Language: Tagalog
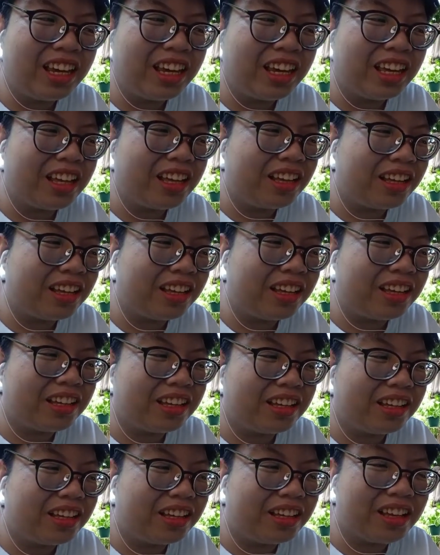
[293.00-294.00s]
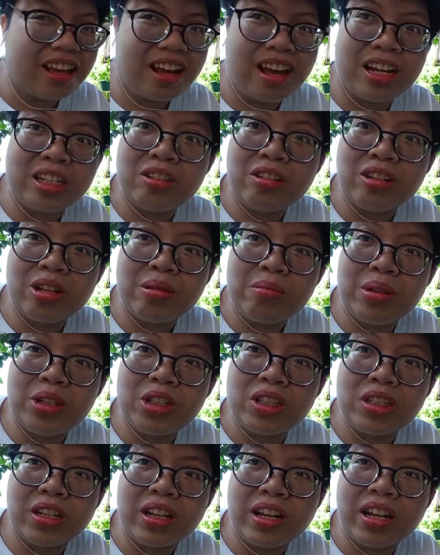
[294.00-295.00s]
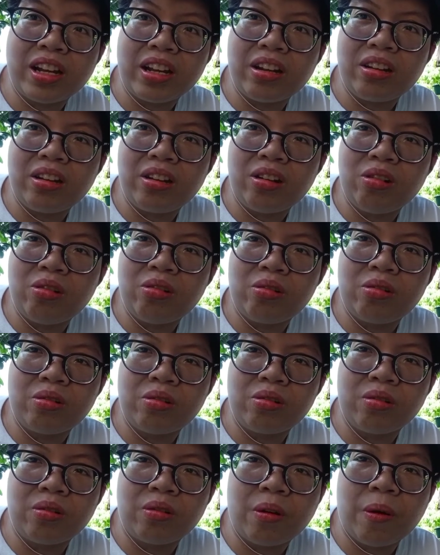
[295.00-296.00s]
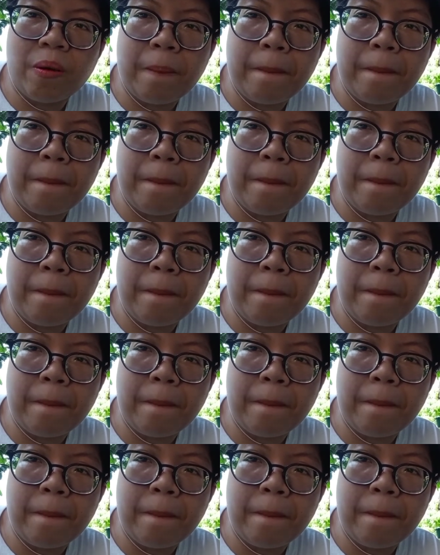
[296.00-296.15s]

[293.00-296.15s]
Naging uh, ah, as namin siya noong